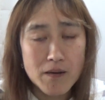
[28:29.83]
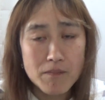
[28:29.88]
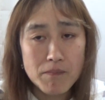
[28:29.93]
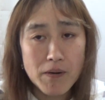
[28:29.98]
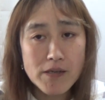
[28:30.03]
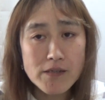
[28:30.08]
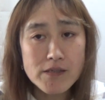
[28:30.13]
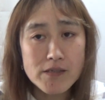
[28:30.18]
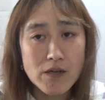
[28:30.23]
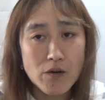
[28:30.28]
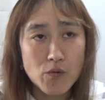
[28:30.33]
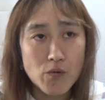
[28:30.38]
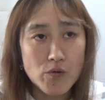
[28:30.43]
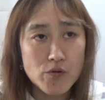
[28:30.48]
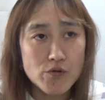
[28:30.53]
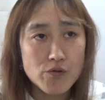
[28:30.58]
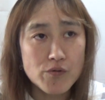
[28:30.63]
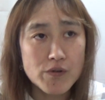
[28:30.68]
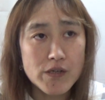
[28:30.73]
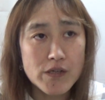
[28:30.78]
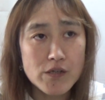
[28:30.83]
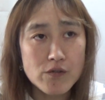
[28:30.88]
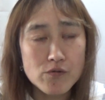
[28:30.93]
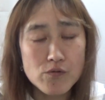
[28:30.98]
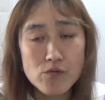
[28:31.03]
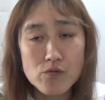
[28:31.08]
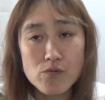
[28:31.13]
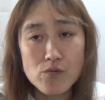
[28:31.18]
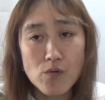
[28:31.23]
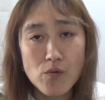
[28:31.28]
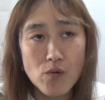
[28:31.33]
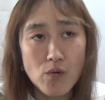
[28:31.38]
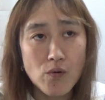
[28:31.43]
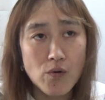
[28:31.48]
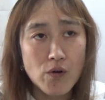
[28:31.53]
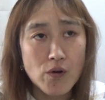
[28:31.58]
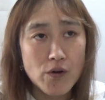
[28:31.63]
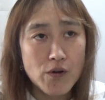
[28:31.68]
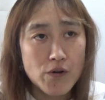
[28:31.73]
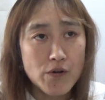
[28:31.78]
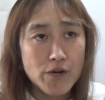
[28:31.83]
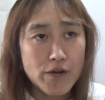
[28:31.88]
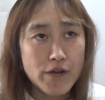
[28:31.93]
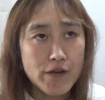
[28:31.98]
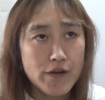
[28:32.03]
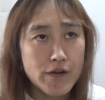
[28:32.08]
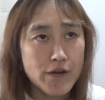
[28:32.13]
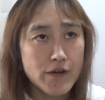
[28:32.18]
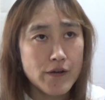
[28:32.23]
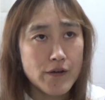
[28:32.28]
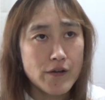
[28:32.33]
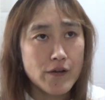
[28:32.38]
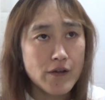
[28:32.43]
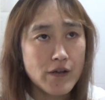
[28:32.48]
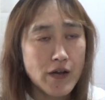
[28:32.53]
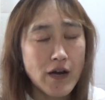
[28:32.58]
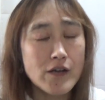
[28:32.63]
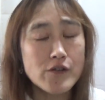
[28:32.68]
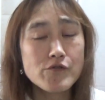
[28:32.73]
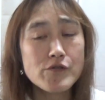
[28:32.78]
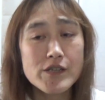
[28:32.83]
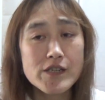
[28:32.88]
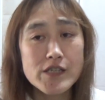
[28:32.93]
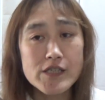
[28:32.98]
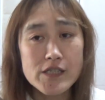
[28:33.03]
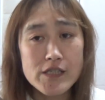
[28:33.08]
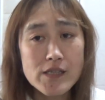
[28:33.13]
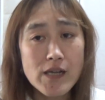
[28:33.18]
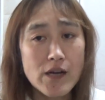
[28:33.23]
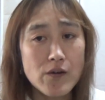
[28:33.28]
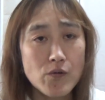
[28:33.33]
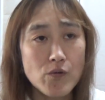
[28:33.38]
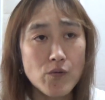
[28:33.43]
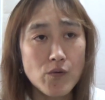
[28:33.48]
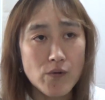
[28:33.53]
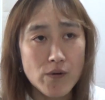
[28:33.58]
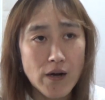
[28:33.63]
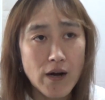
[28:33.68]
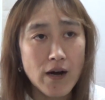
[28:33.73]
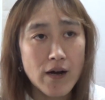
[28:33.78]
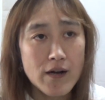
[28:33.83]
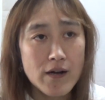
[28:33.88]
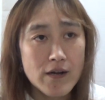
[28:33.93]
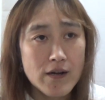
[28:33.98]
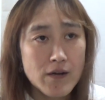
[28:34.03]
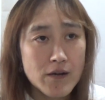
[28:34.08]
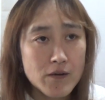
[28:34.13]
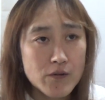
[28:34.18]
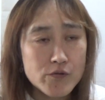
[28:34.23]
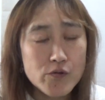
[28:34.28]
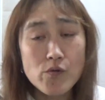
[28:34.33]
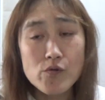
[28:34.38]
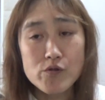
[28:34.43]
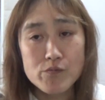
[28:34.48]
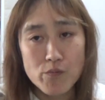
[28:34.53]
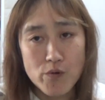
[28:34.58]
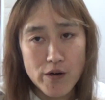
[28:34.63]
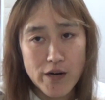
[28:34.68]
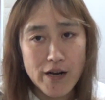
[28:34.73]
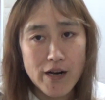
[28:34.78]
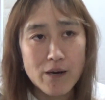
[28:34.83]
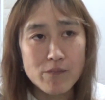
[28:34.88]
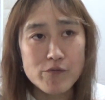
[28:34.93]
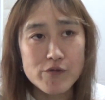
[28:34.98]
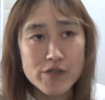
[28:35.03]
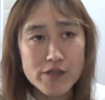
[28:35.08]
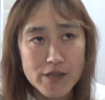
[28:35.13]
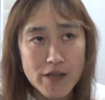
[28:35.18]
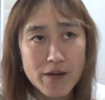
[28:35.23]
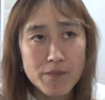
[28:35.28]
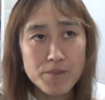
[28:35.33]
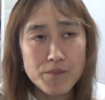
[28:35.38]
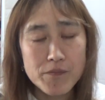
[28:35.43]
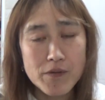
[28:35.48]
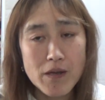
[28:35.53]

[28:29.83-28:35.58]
パスタを湯切りすると、えー、あ湯切りしない方がソースも絡むしね。